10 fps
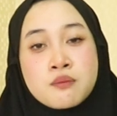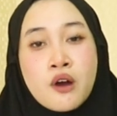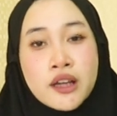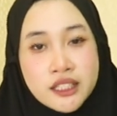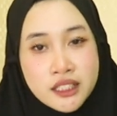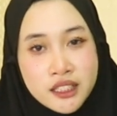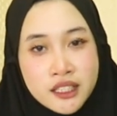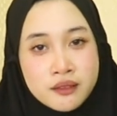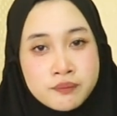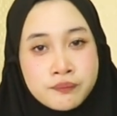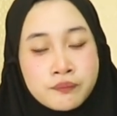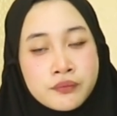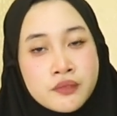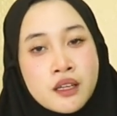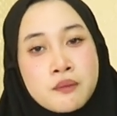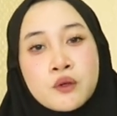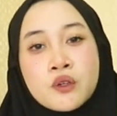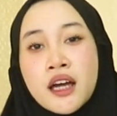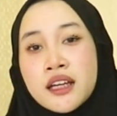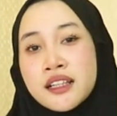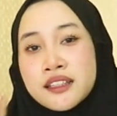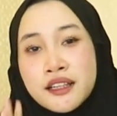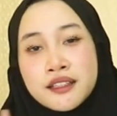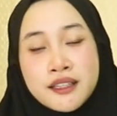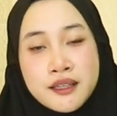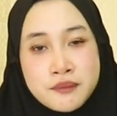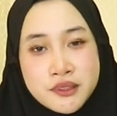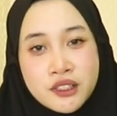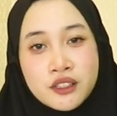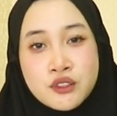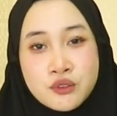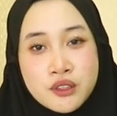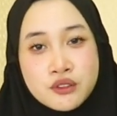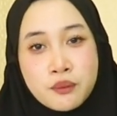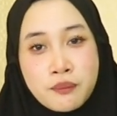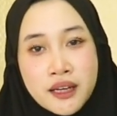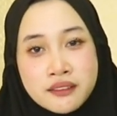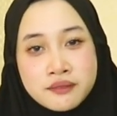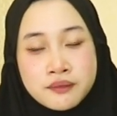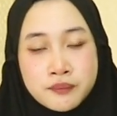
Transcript: di bawah ini menggunakan kata-kata yang bijak dan juga sopan